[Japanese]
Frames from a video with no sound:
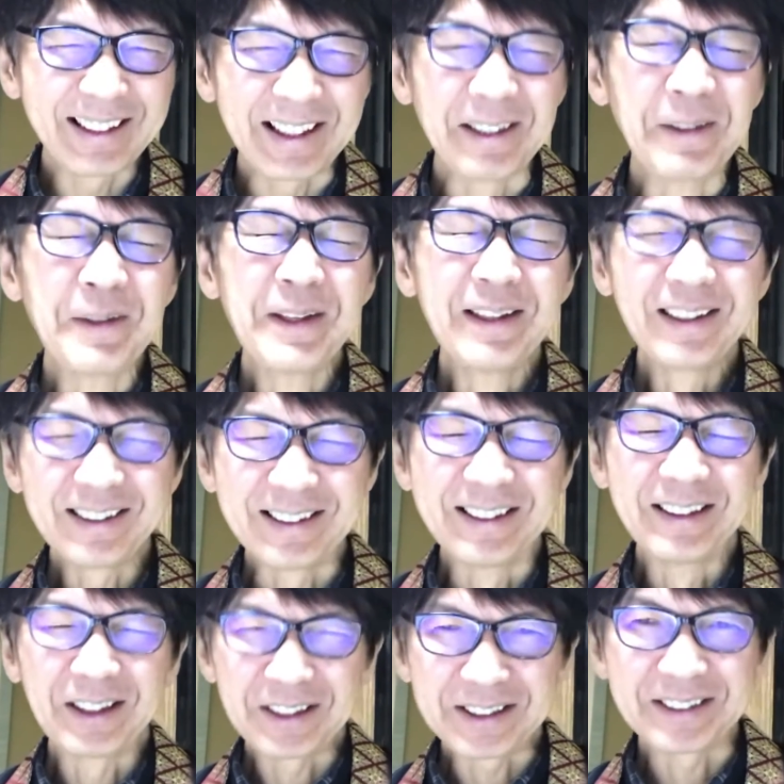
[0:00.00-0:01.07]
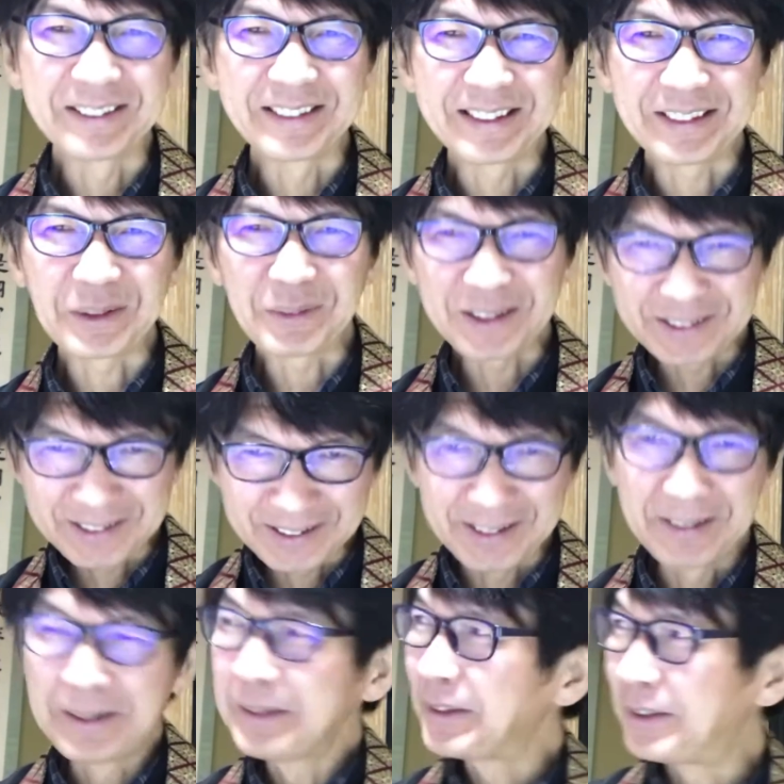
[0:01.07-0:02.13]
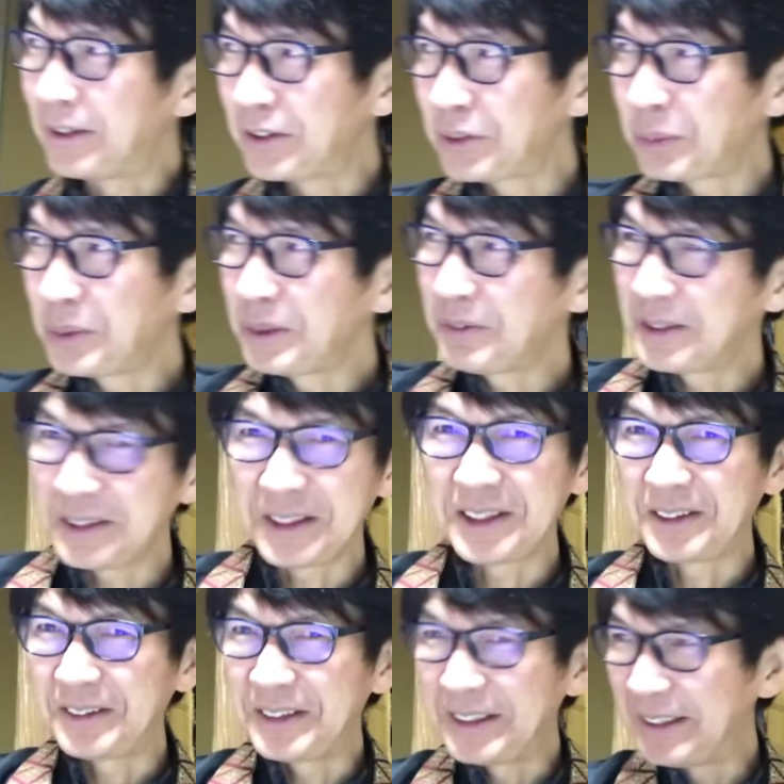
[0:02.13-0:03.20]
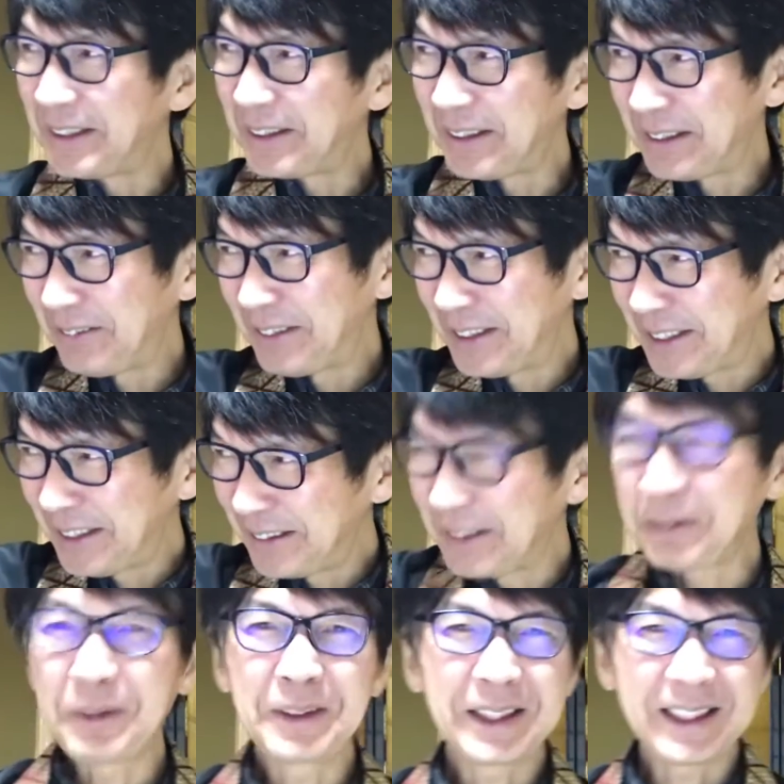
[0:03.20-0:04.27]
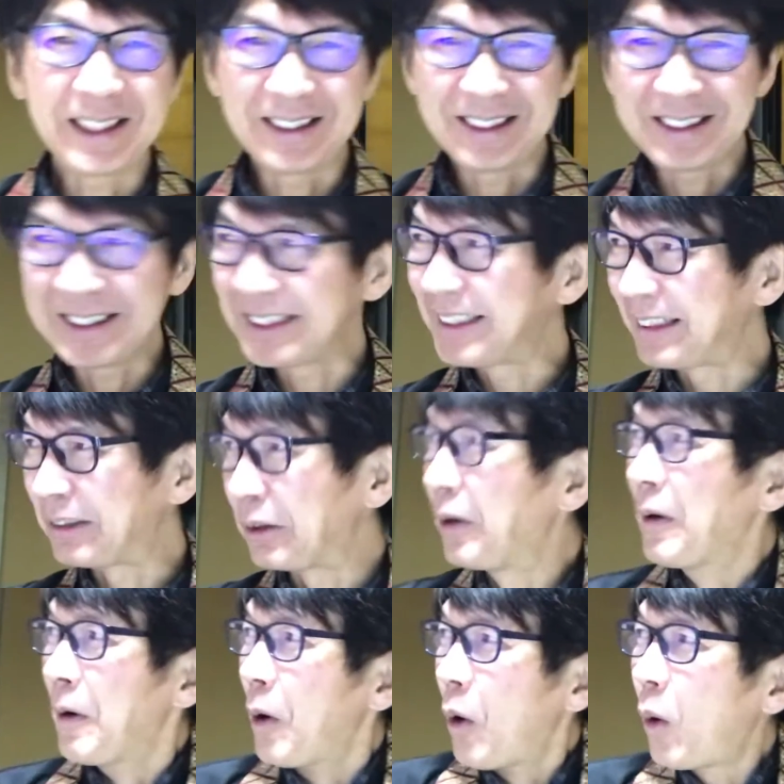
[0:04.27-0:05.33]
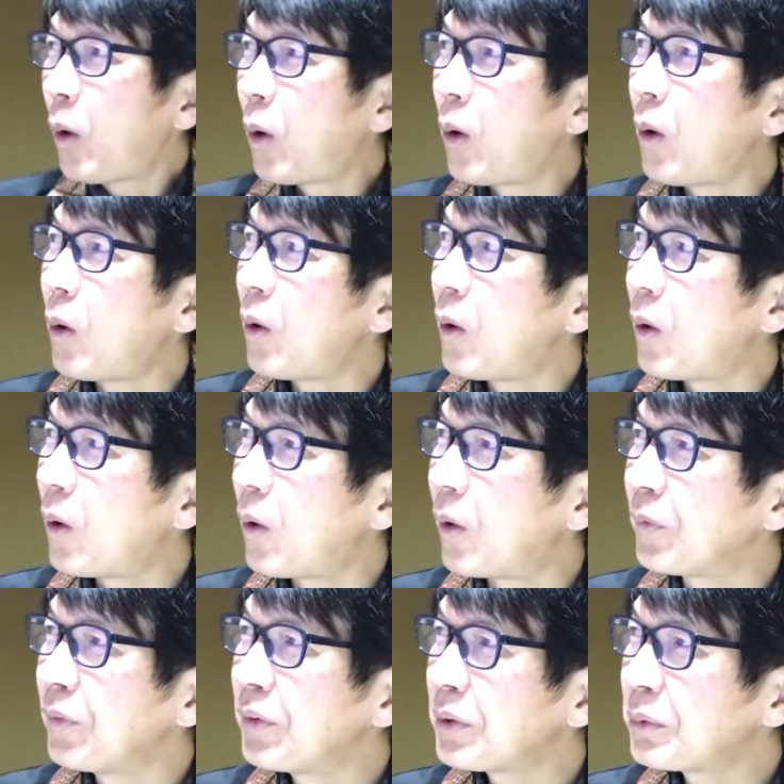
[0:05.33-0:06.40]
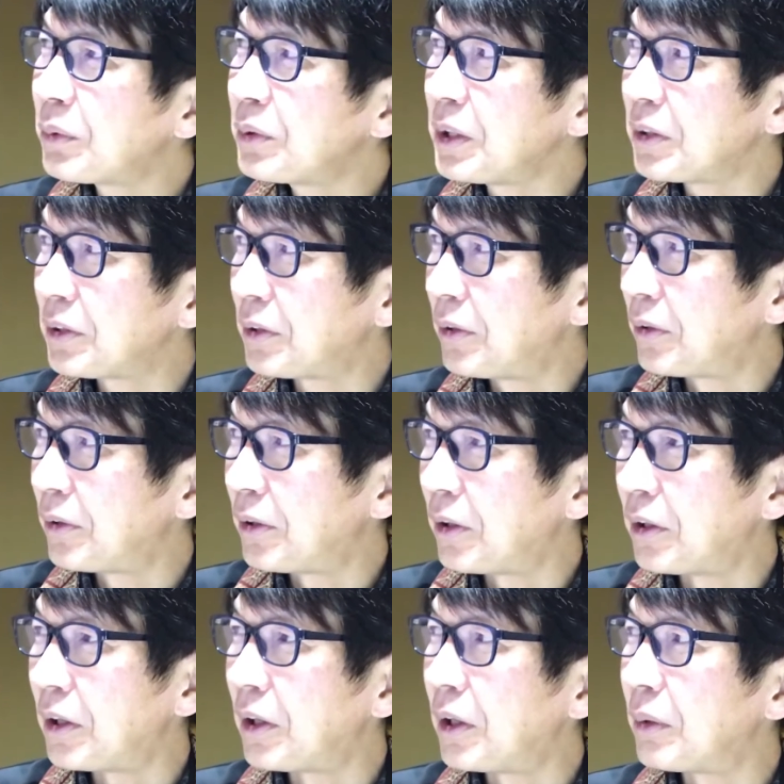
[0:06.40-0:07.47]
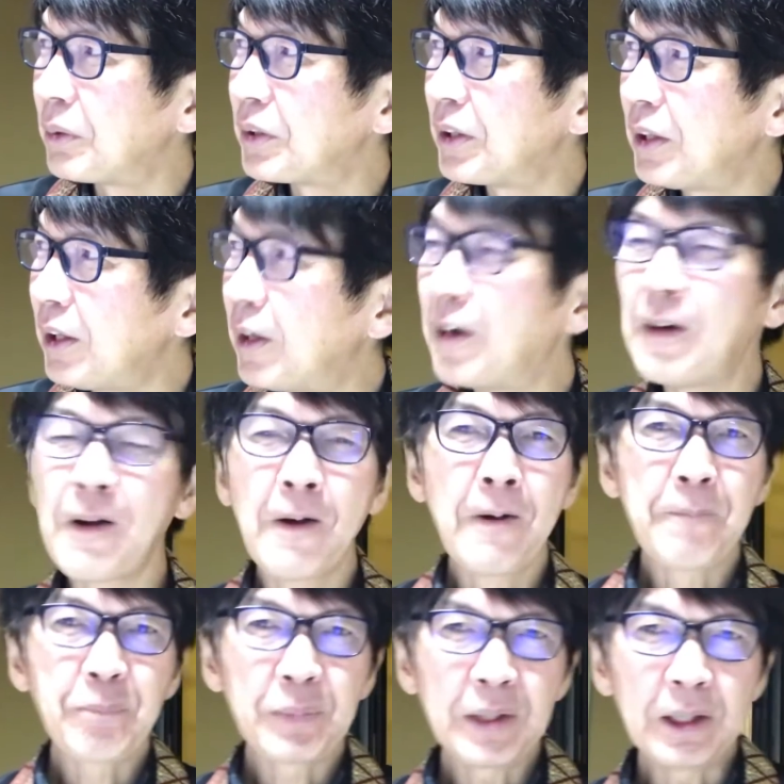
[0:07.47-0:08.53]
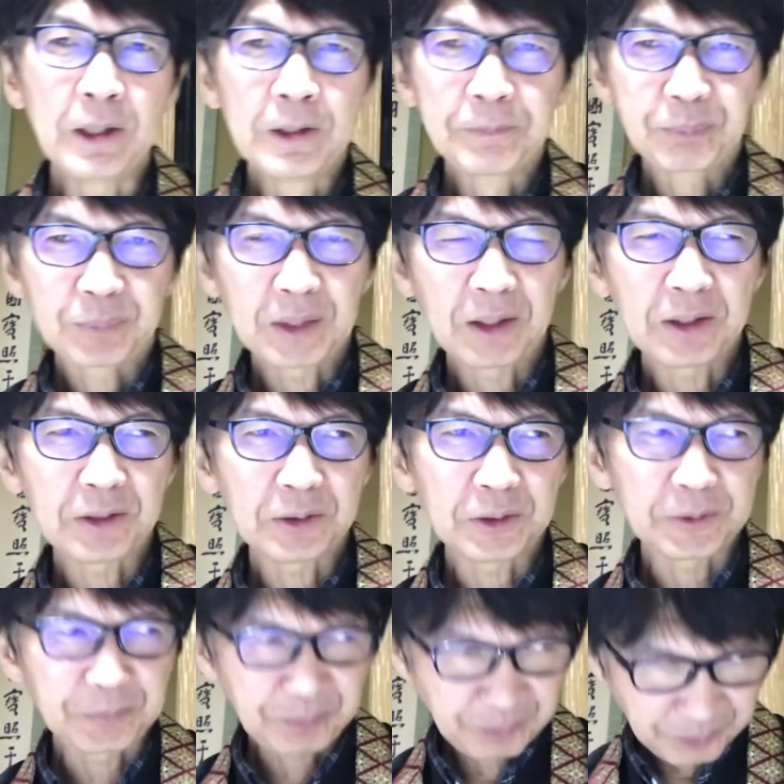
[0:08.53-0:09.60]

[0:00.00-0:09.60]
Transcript: で「はい、言うて泊まってねであそこに私の家がありましたでこの一回話したけど「はああんなとこにあったんか」ってねであの